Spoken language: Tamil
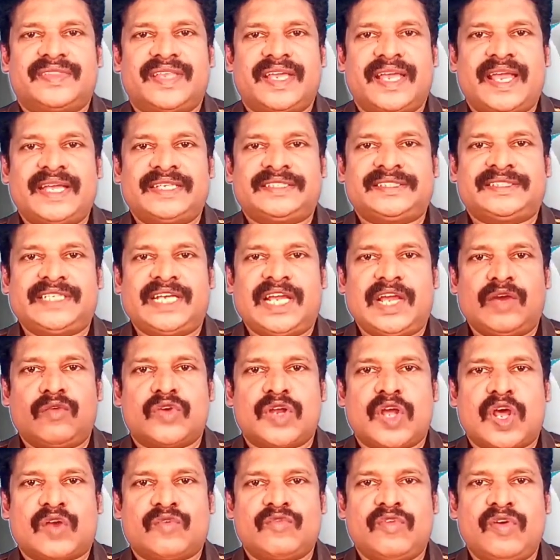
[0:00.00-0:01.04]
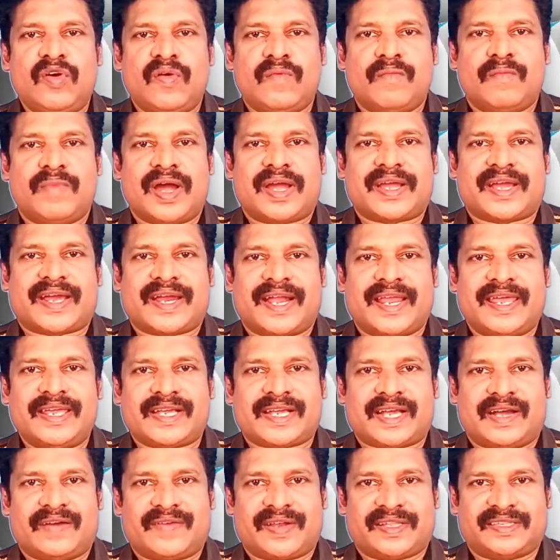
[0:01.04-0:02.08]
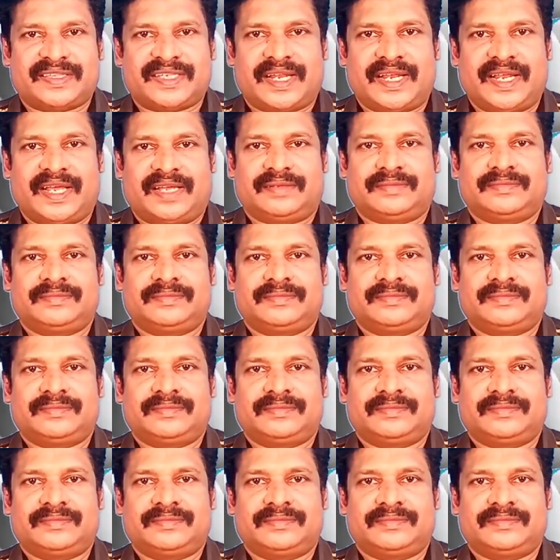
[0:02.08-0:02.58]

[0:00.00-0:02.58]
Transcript: தேசிய உணர்வு மக்களை கவர்ந்தன